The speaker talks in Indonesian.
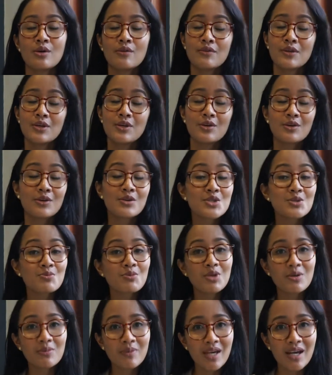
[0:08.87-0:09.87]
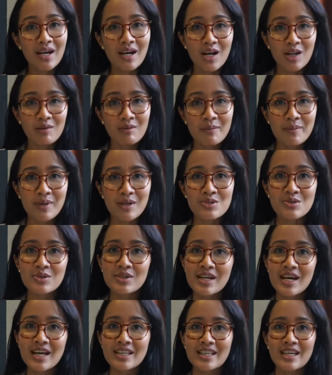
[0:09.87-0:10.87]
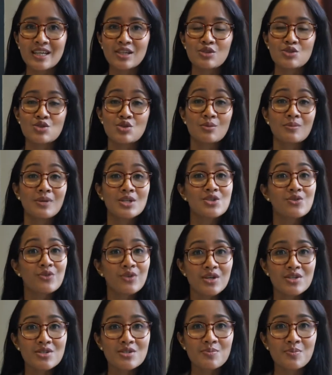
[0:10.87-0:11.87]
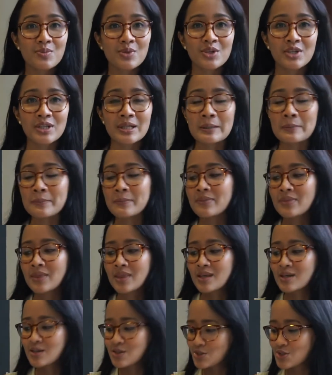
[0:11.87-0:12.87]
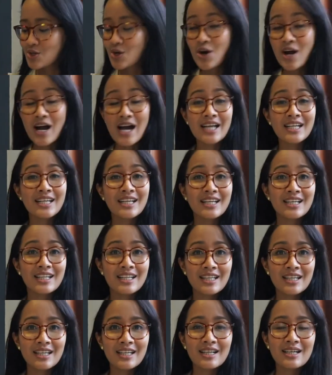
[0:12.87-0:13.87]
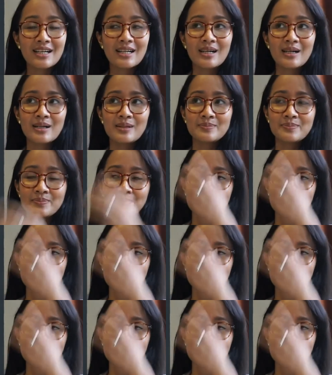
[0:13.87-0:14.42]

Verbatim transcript: videoku sebelumnya Kalau memang sudah, thank you so much for your support So hari ini um,